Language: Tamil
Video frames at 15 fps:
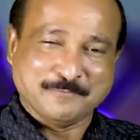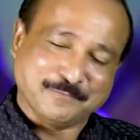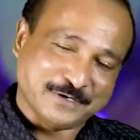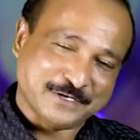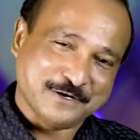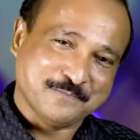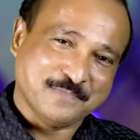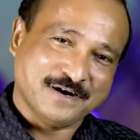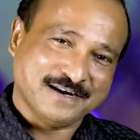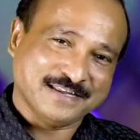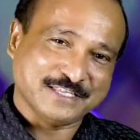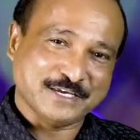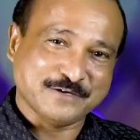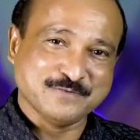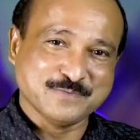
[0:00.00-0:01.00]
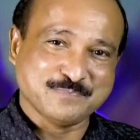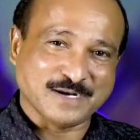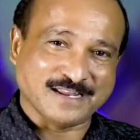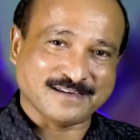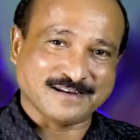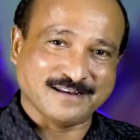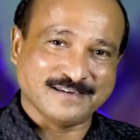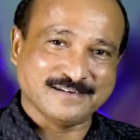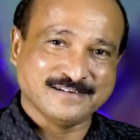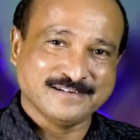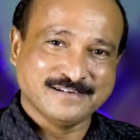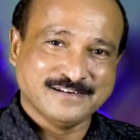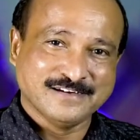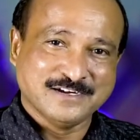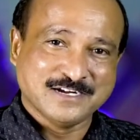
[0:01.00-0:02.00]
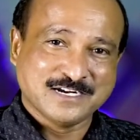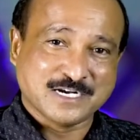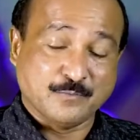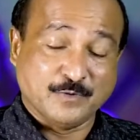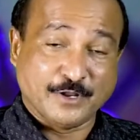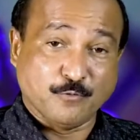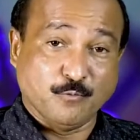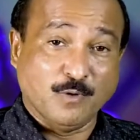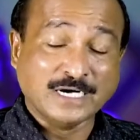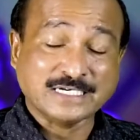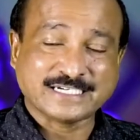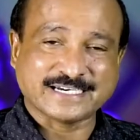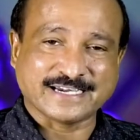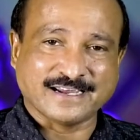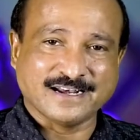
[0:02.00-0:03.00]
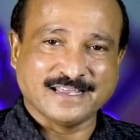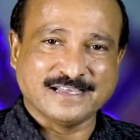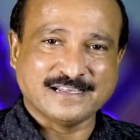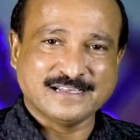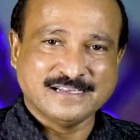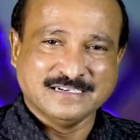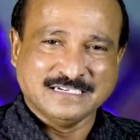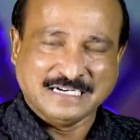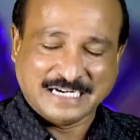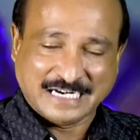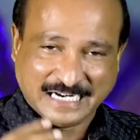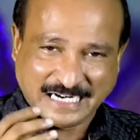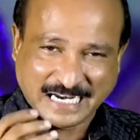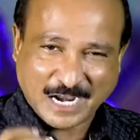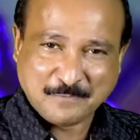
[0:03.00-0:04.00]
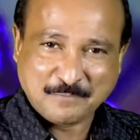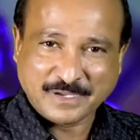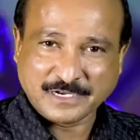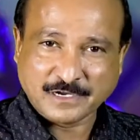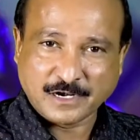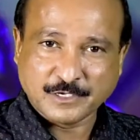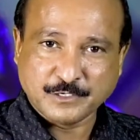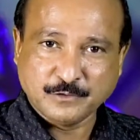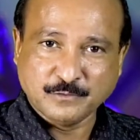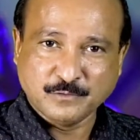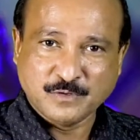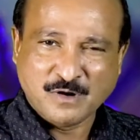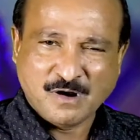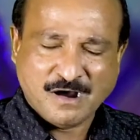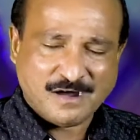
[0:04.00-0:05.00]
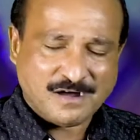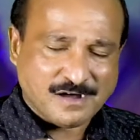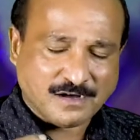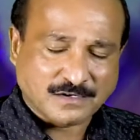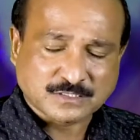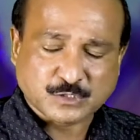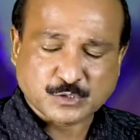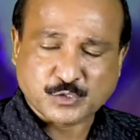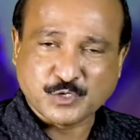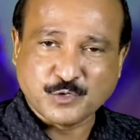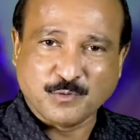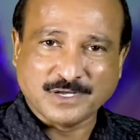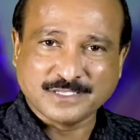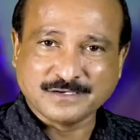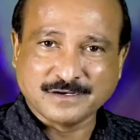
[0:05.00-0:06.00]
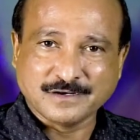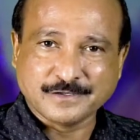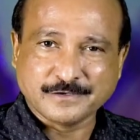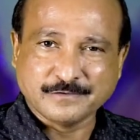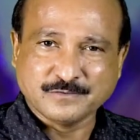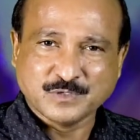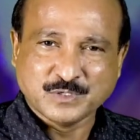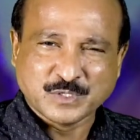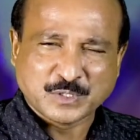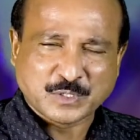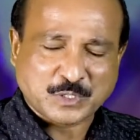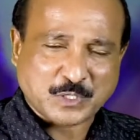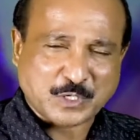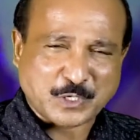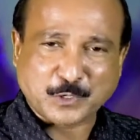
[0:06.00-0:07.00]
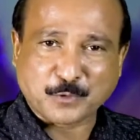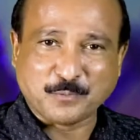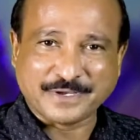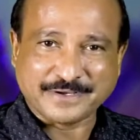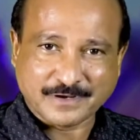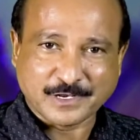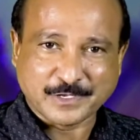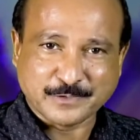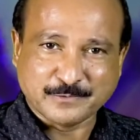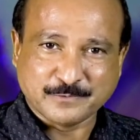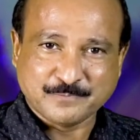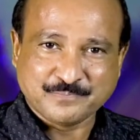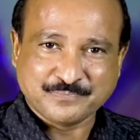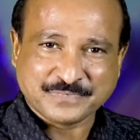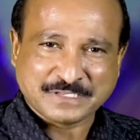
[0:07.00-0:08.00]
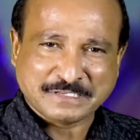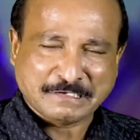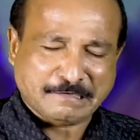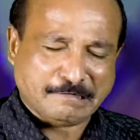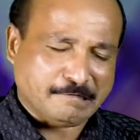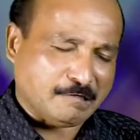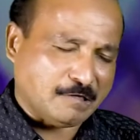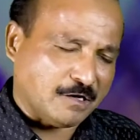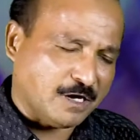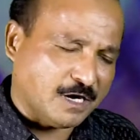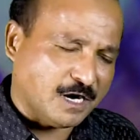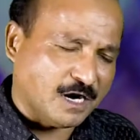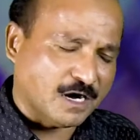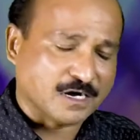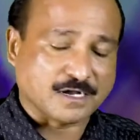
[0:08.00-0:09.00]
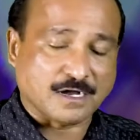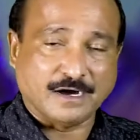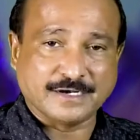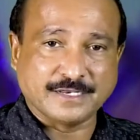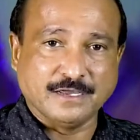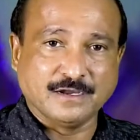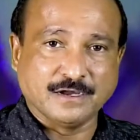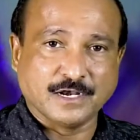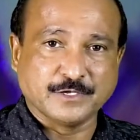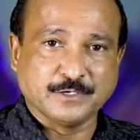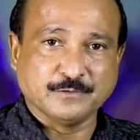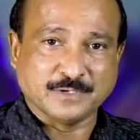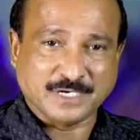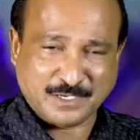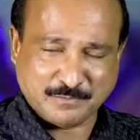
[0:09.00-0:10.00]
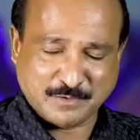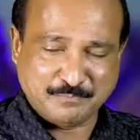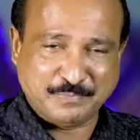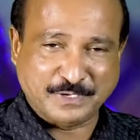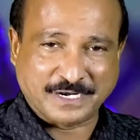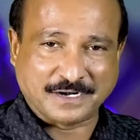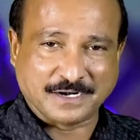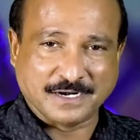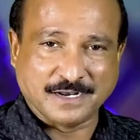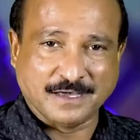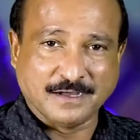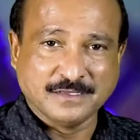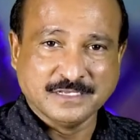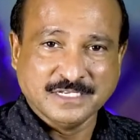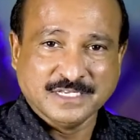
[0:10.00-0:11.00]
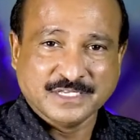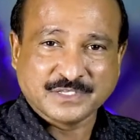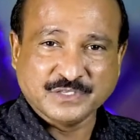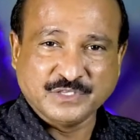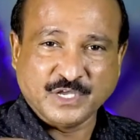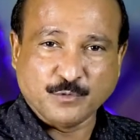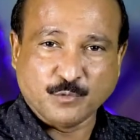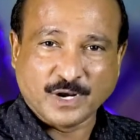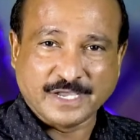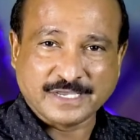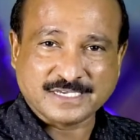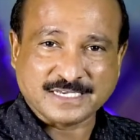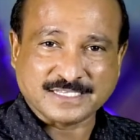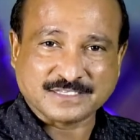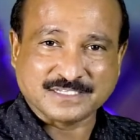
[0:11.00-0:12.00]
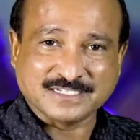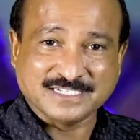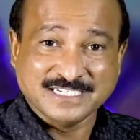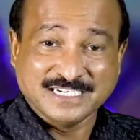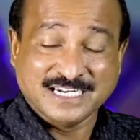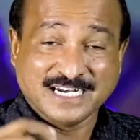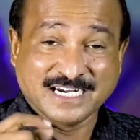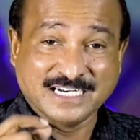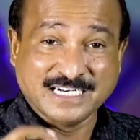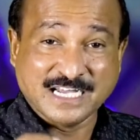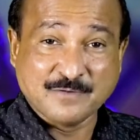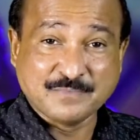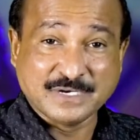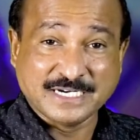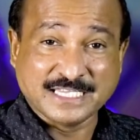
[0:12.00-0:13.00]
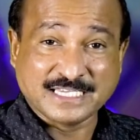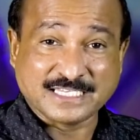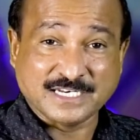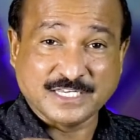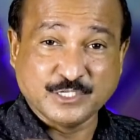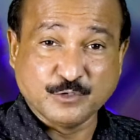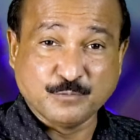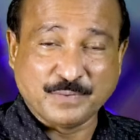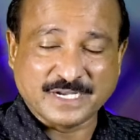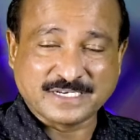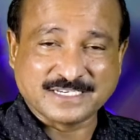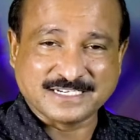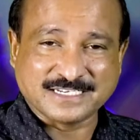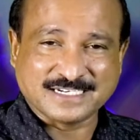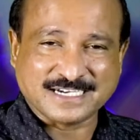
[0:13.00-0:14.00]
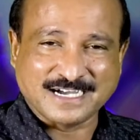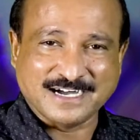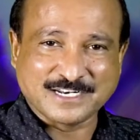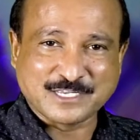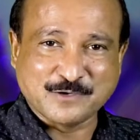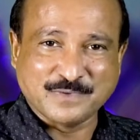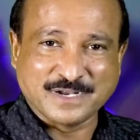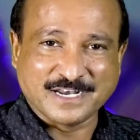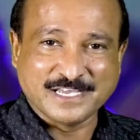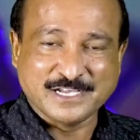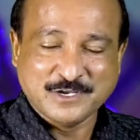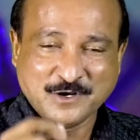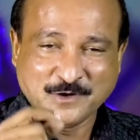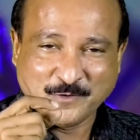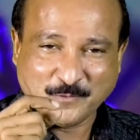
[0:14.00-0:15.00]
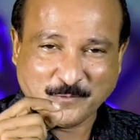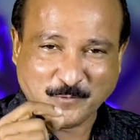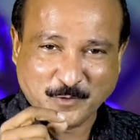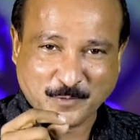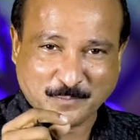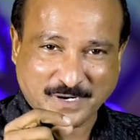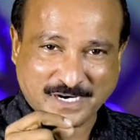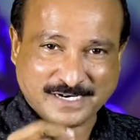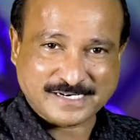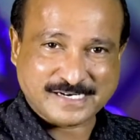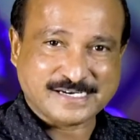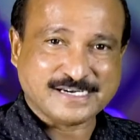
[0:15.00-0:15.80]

பிரியமான தெய்வ பிள்ளைகளே நம்முடைய வாழ்க்கையில் நன்மைகளையும் ஆசீர்வாதங்களையும் கிருபைகளையும் எல்லா காரியங்களையும் நம்ம பெறணும்னா தேவனாய் கத்த நம்மிடத்தில் எதிர்பார்க்கிற காரியம் என்ன உண்மை